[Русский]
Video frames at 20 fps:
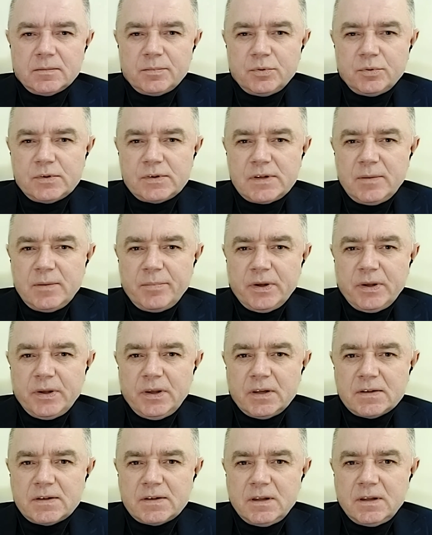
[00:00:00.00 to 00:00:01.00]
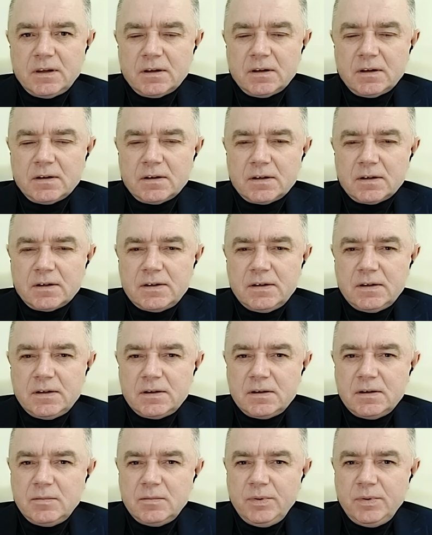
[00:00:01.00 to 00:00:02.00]
После поездки к Си
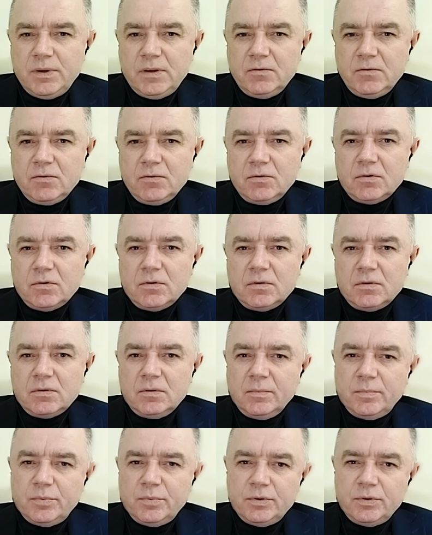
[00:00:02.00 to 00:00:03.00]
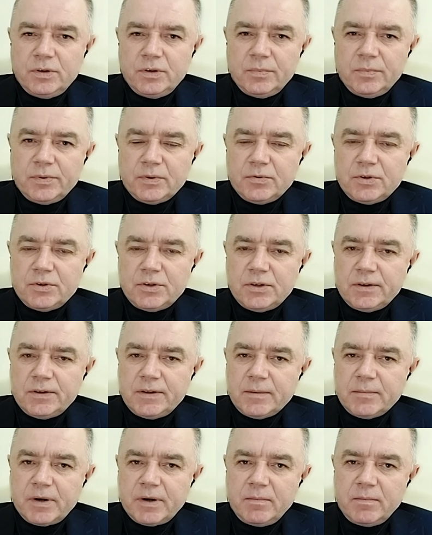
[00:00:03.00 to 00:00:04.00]
Цзиньпиню Путин получил
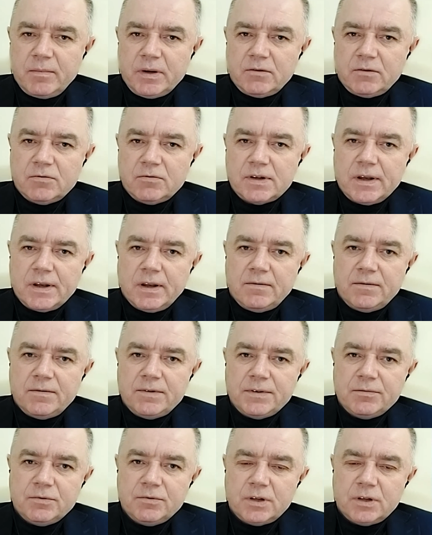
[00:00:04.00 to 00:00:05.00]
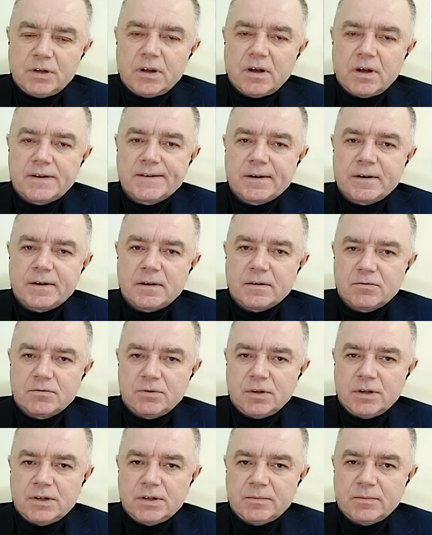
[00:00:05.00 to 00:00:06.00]
там команду, скорее всего, так как сразу
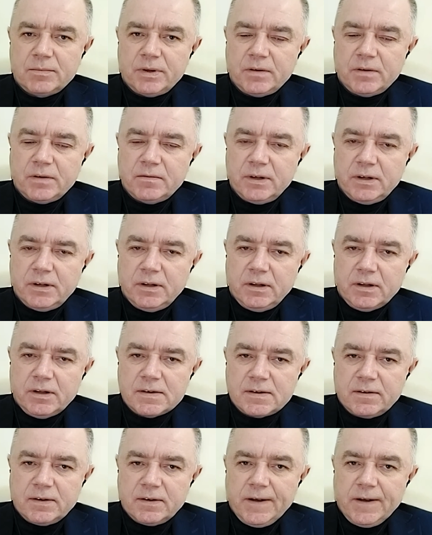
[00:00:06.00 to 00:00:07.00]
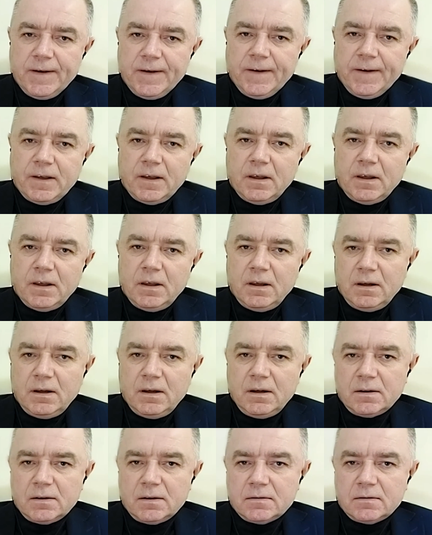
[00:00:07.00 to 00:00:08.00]
начал боевые действия. И
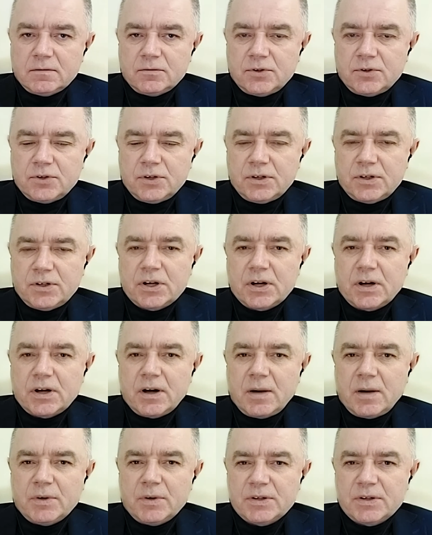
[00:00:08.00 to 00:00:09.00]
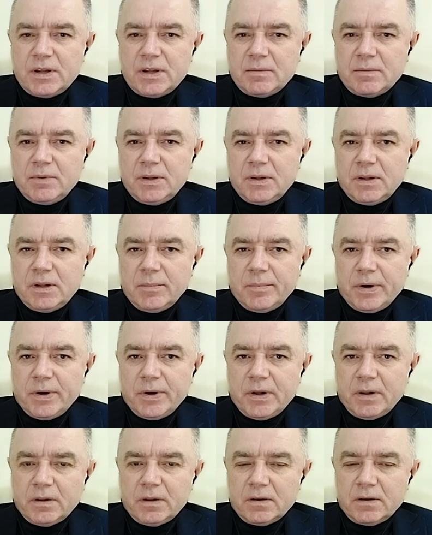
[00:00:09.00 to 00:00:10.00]
уже широкомасштабно
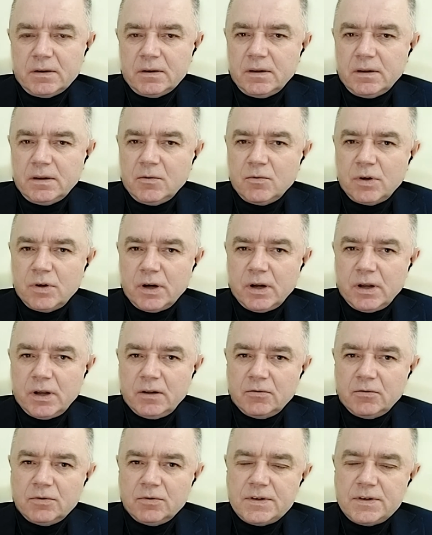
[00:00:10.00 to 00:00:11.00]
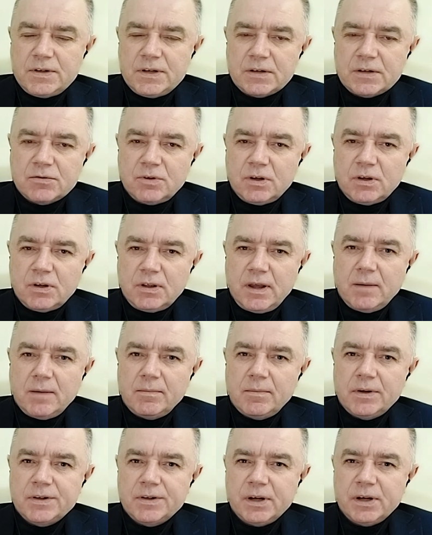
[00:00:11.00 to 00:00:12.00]
напал на Украину. Сейчас у Китая
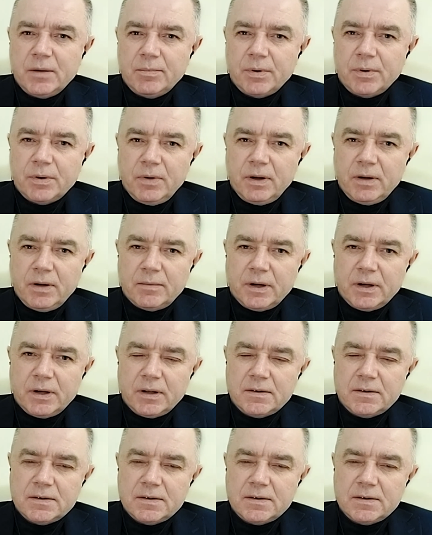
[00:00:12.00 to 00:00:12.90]
большая проблема.